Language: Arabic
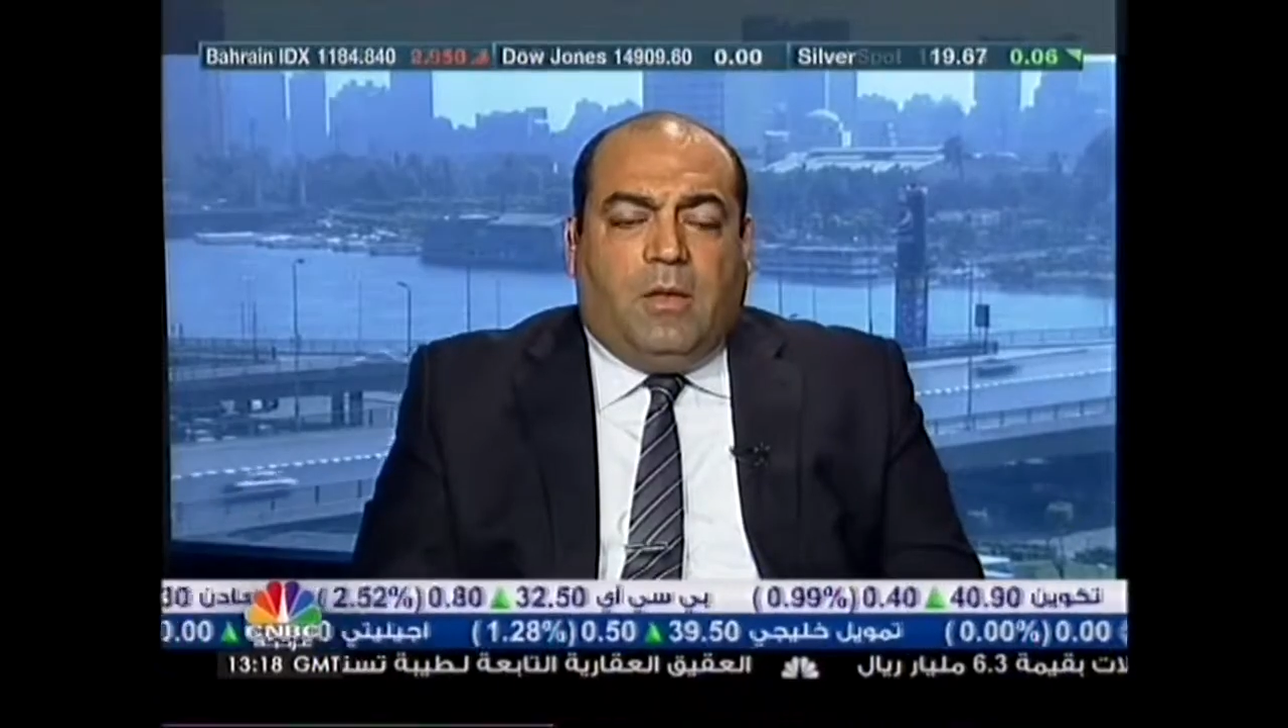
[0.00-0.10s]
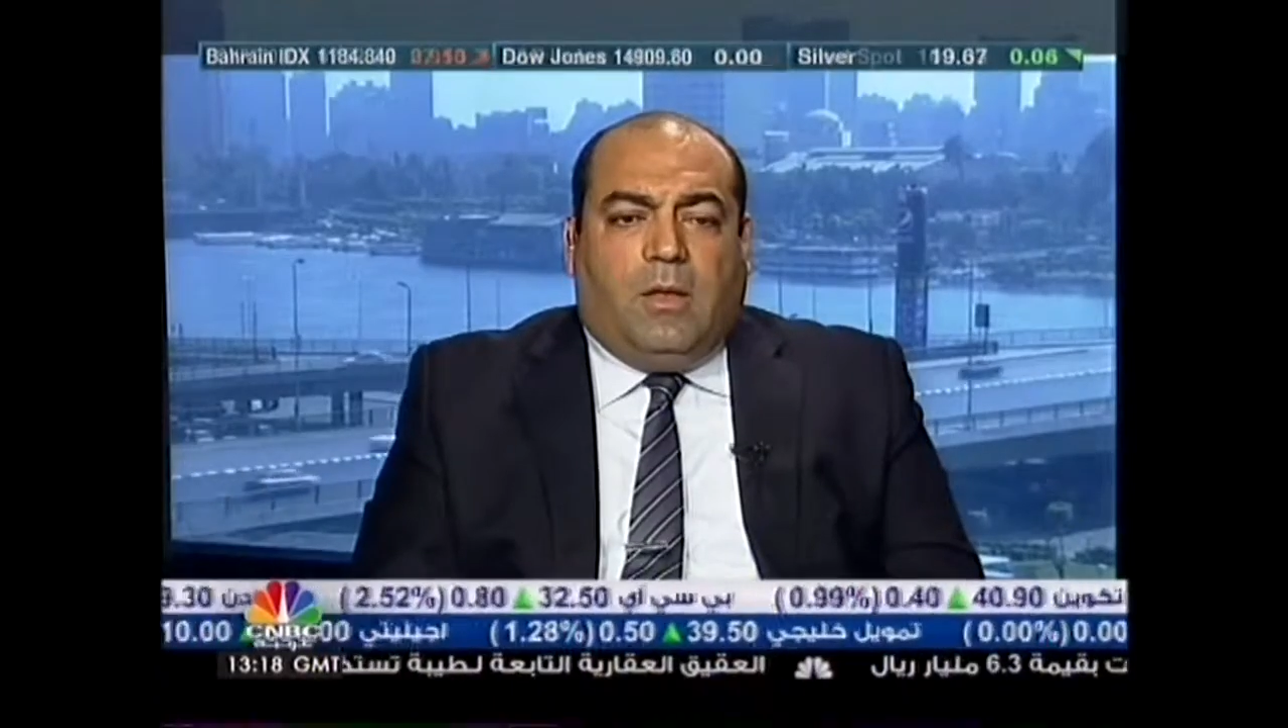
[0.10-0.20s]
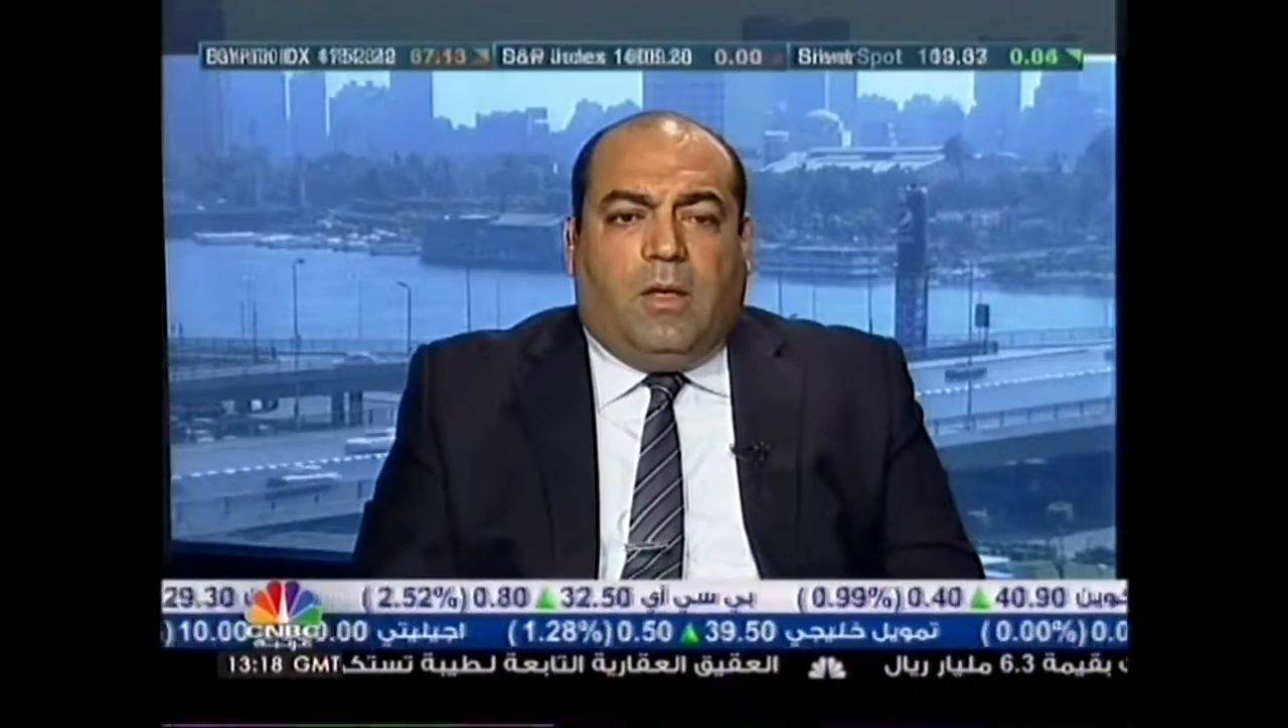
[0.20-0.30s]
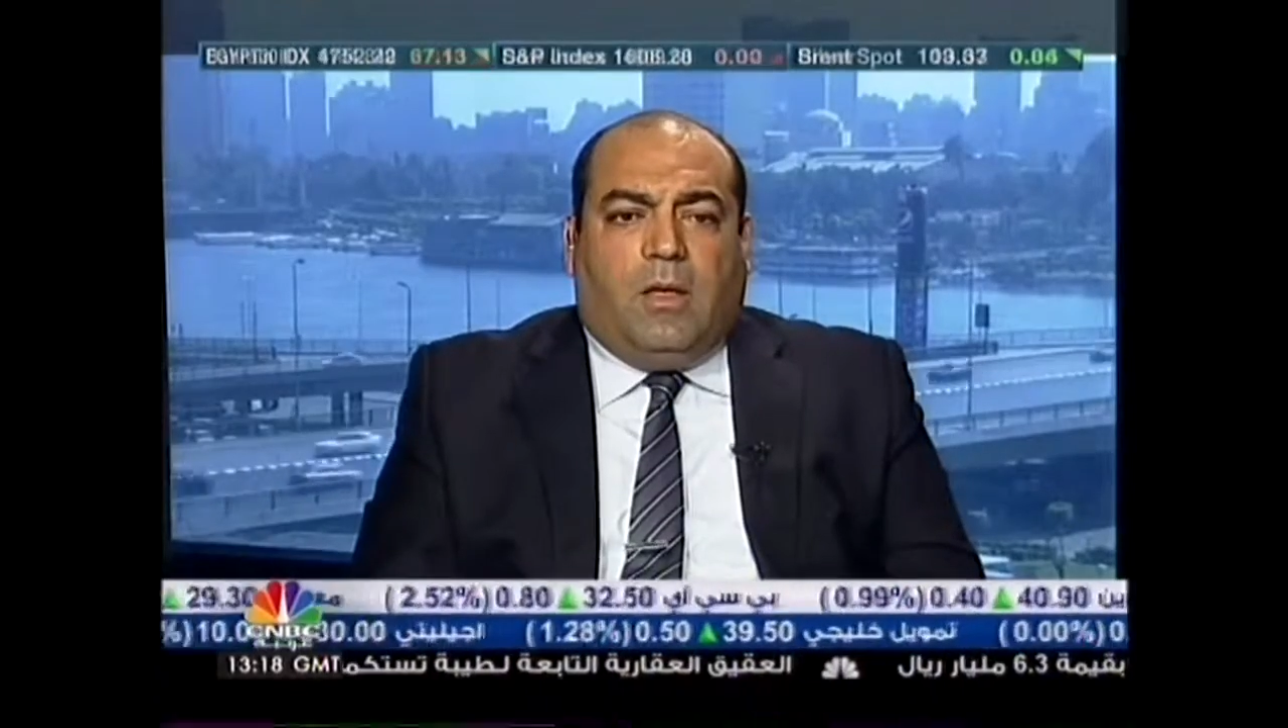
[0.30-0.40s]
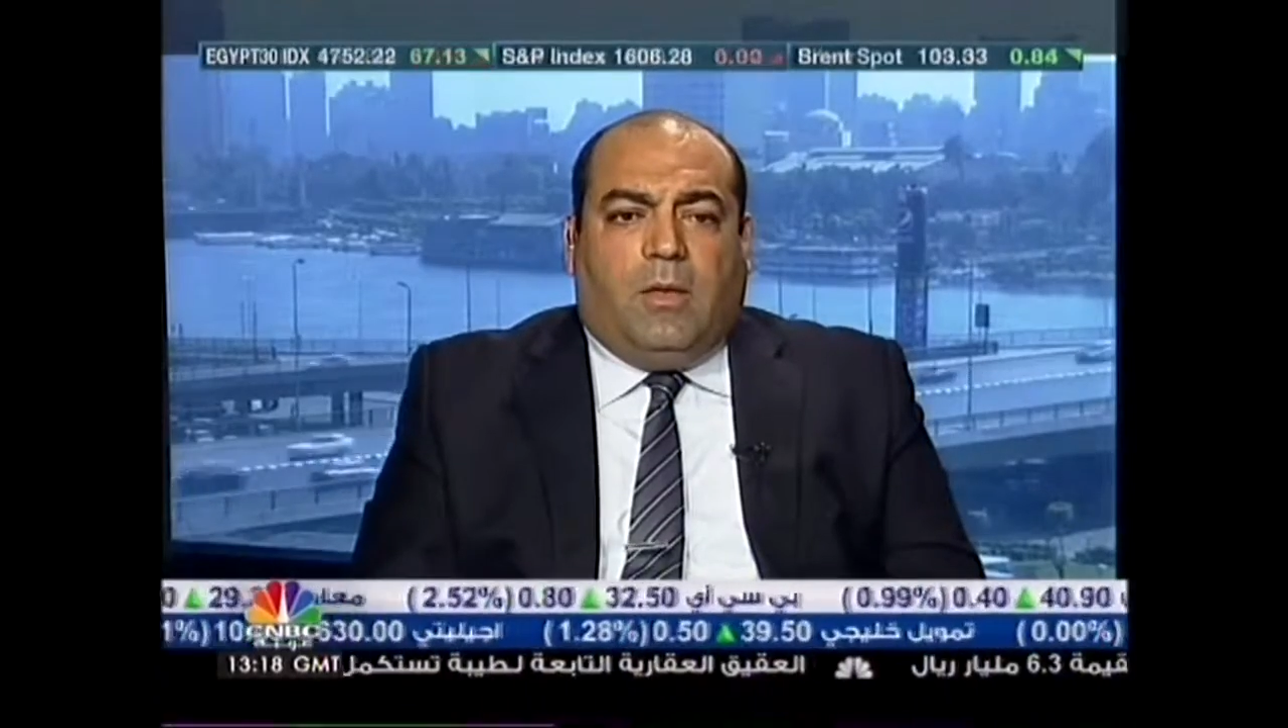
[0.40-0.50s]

آه،